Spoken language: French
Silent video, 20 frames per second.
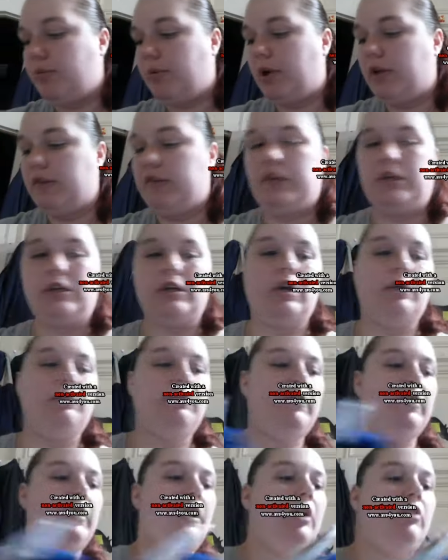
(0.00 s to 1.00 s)
pratique comme
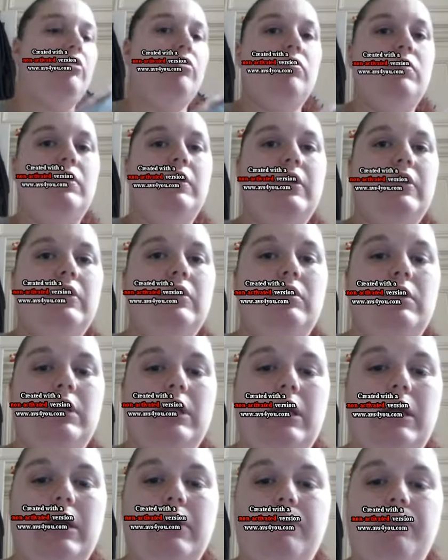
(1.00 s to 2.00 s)
ça, je suis
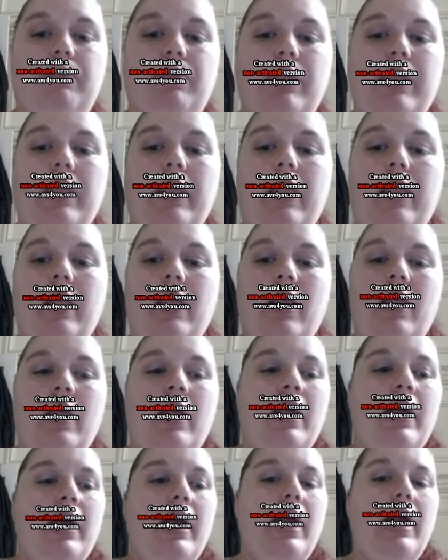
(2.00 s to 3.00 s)
désolée.
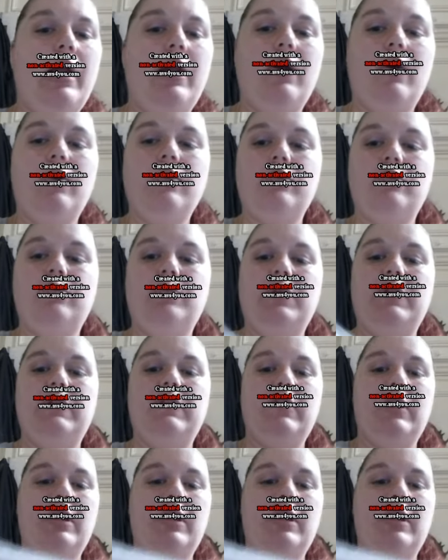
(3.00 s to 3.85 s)
Alors ensuite,